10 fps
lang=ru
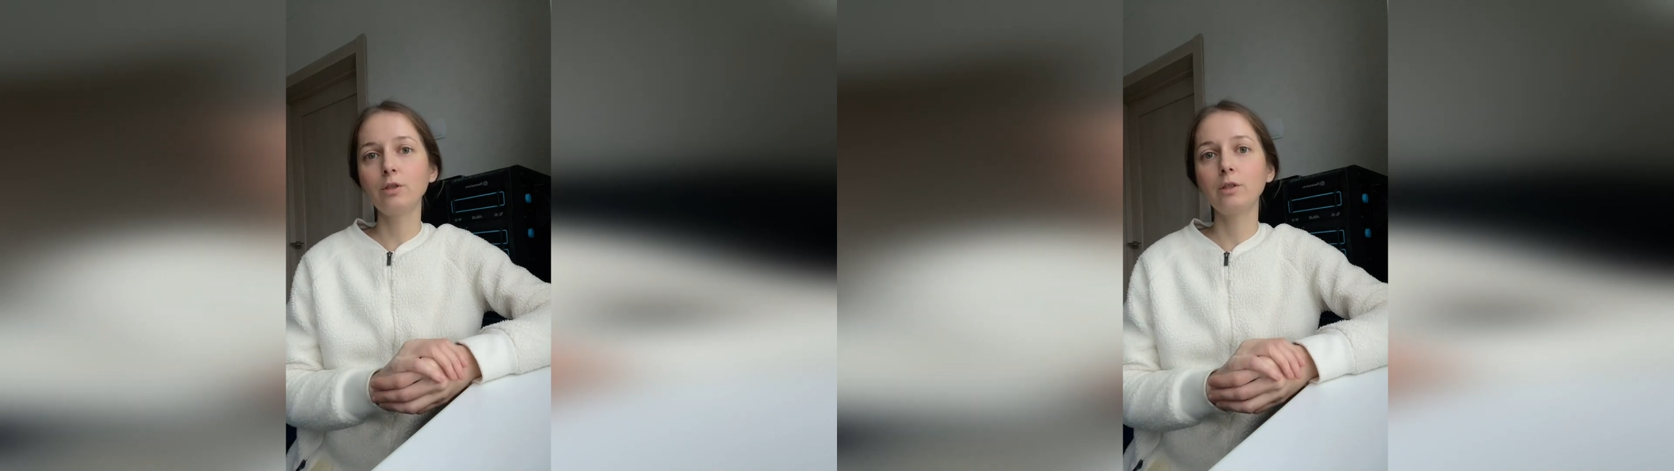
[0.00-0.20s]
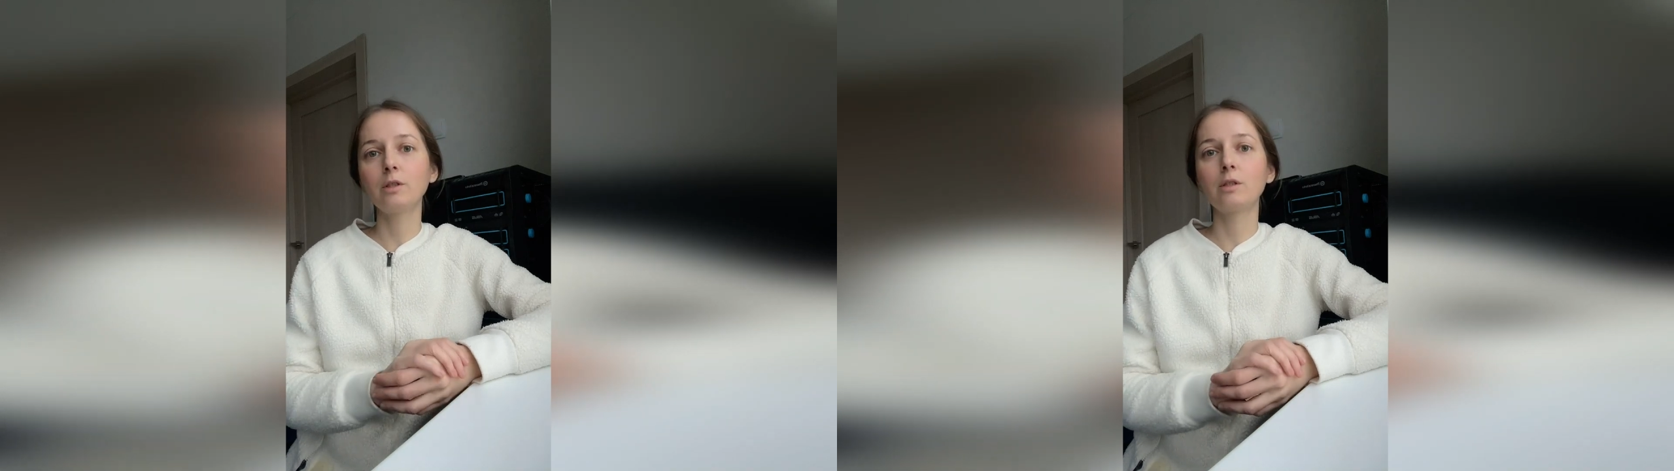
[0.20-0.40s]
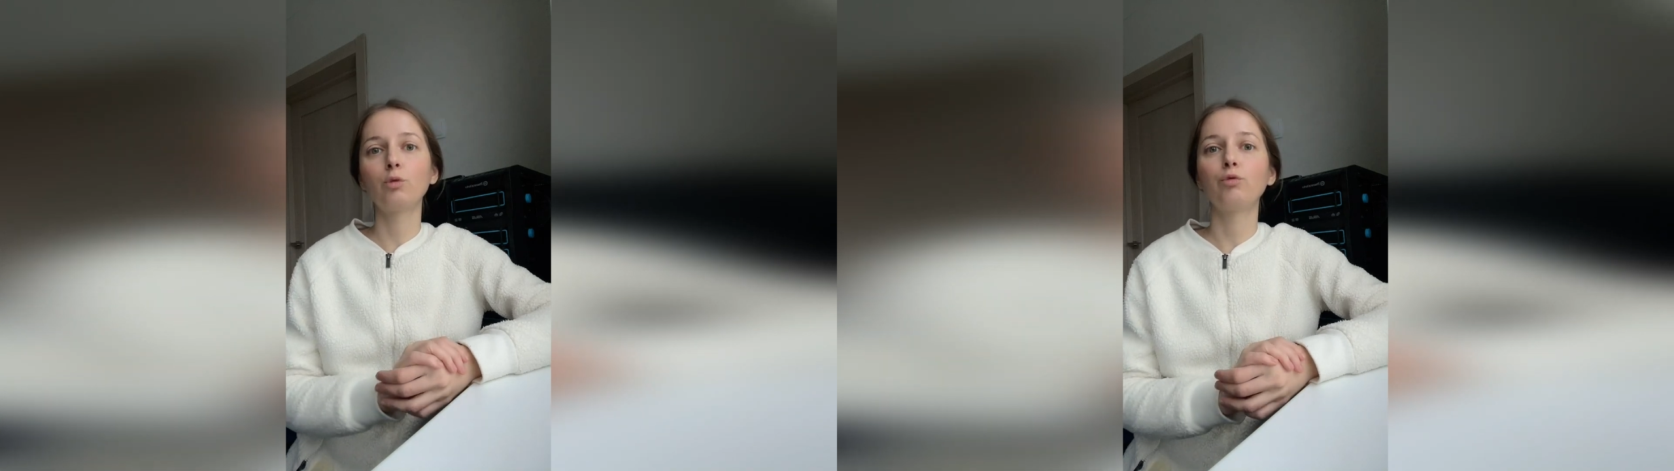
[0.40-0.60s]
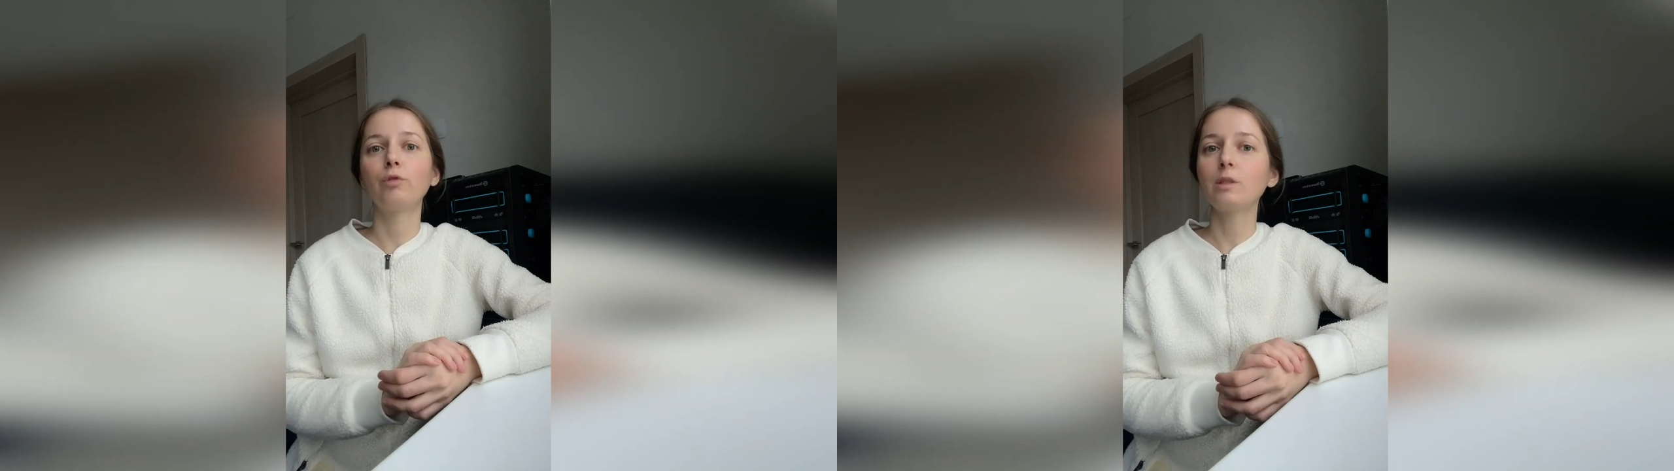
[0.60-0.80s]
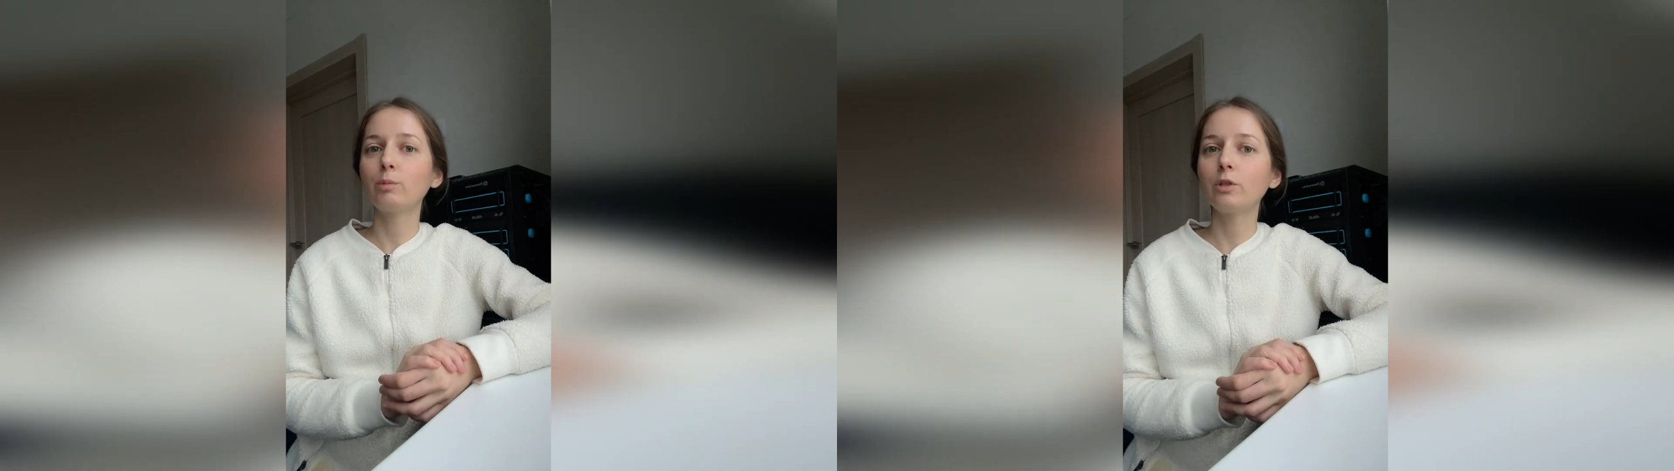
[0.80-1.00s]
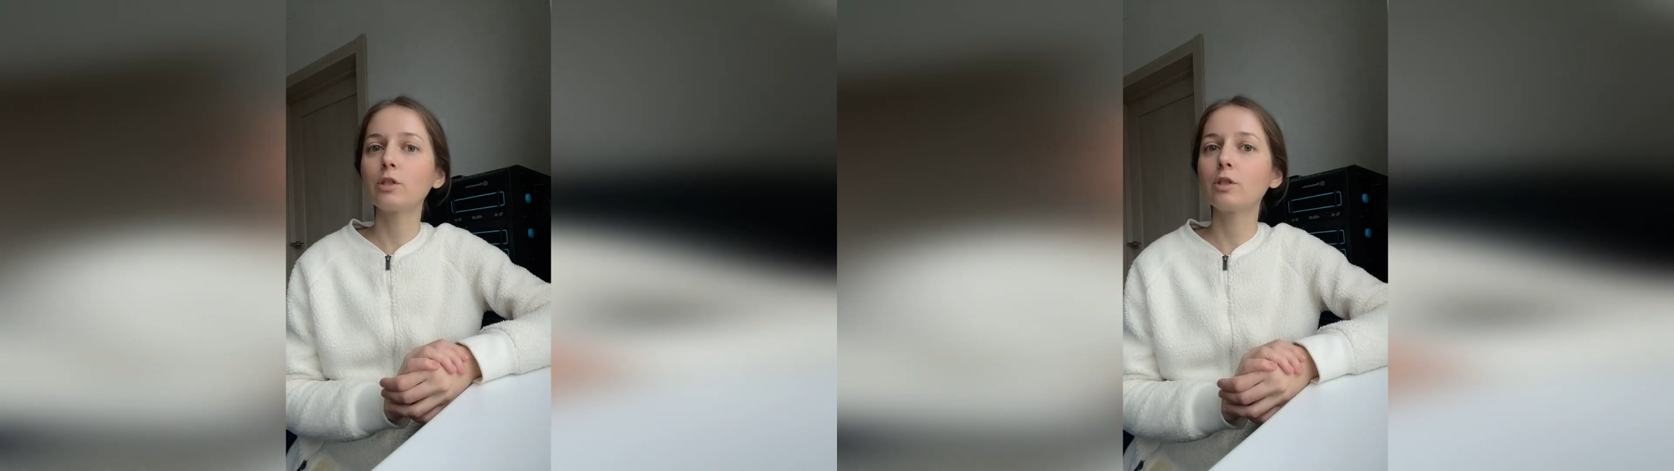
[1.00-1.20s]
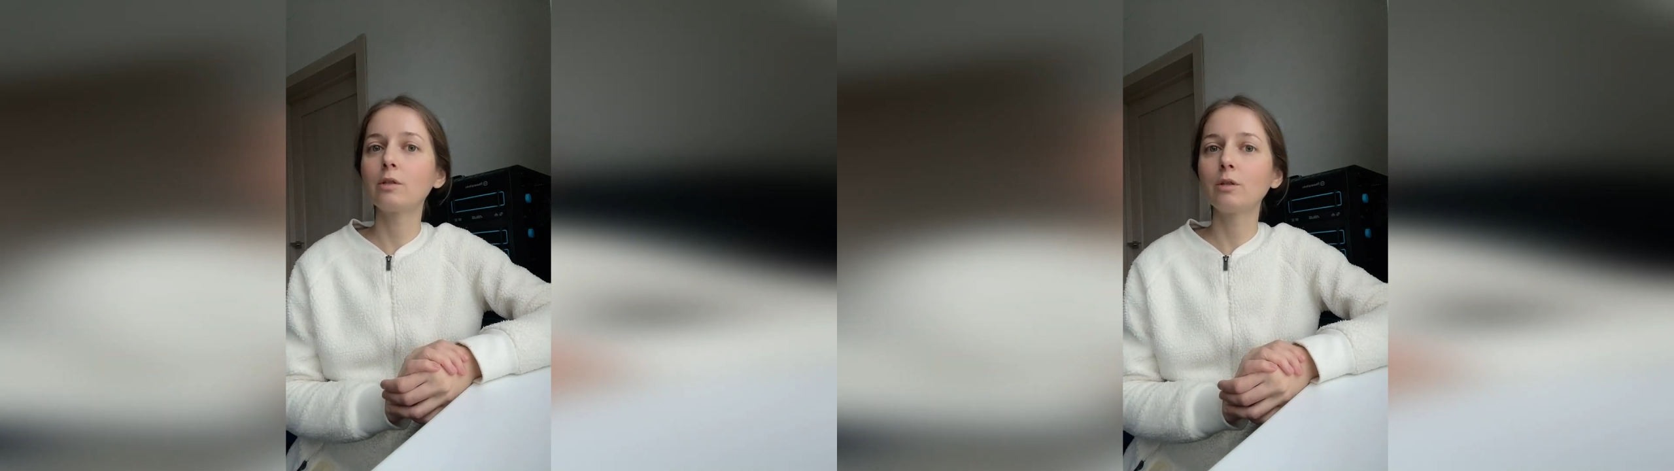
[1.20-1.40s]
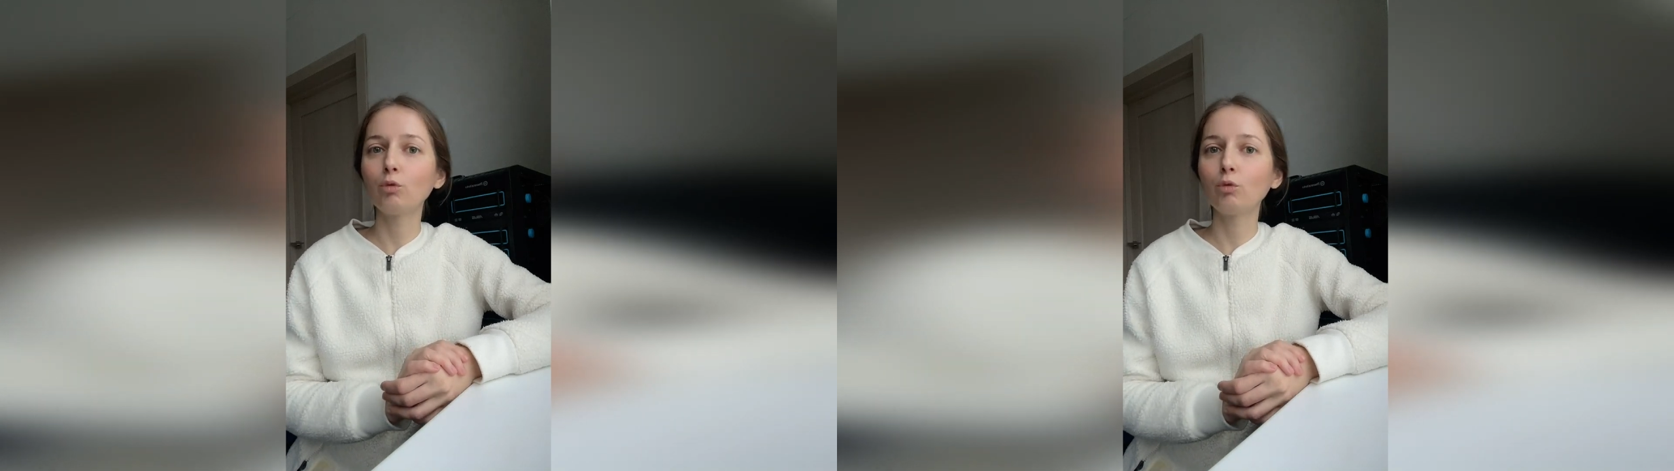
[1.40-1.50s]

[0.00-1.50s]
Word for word: если у вас положительный